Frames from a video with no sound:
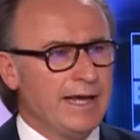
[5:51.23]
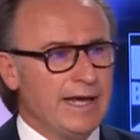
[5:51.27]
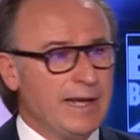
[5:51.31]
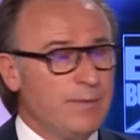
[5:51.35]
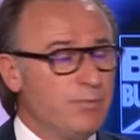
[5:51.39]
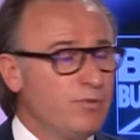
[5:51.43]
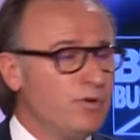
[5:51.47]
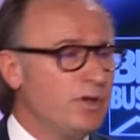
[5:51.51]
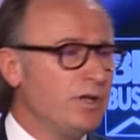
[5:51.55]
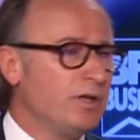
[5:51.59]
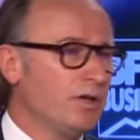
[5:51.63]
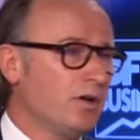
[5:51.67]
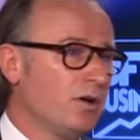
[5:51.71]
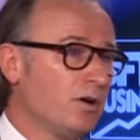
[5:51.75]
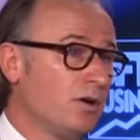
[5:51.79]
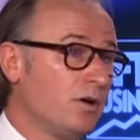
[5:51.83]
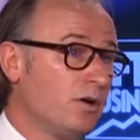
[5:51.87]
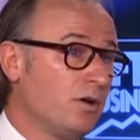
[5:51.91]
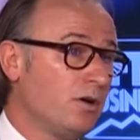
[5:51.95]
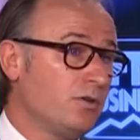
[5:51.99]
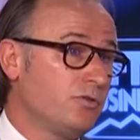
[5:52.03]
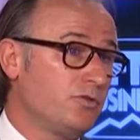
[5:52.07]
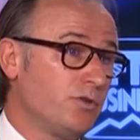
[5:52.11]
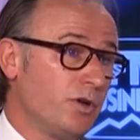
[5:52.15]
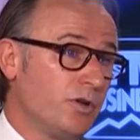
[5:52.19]
Et puis,
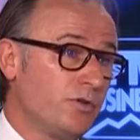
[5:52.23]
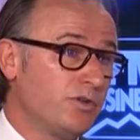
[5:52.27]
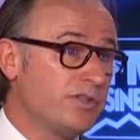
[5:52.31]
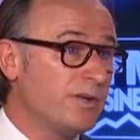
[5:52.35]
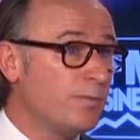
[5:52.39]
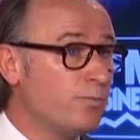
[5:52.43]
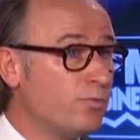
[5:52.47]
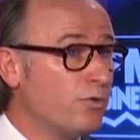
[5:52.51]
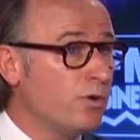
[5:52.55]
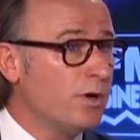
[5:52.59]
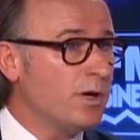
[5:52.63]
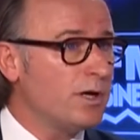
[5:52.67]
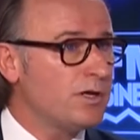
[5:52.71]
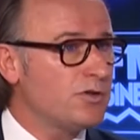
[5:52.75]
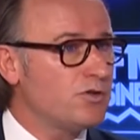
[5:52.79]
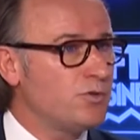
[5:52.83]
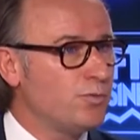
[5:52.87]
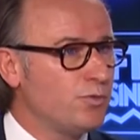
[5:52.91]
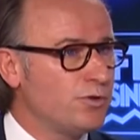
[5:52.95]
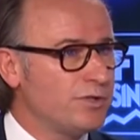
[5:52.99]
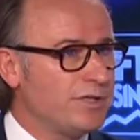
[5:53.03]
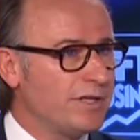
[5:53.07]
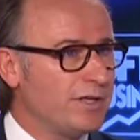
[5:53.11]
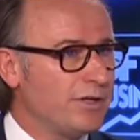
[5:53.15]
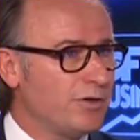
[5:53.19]
euh, sur un deuxième point, à
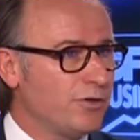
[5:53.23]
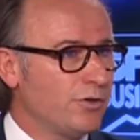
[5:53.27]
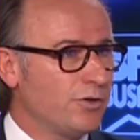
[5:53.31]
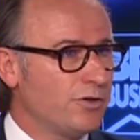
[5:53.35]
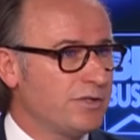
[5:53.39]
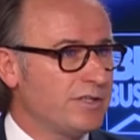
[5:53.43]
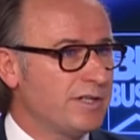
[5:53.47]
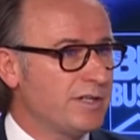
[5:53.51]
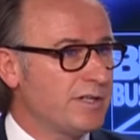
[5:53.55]
supposer que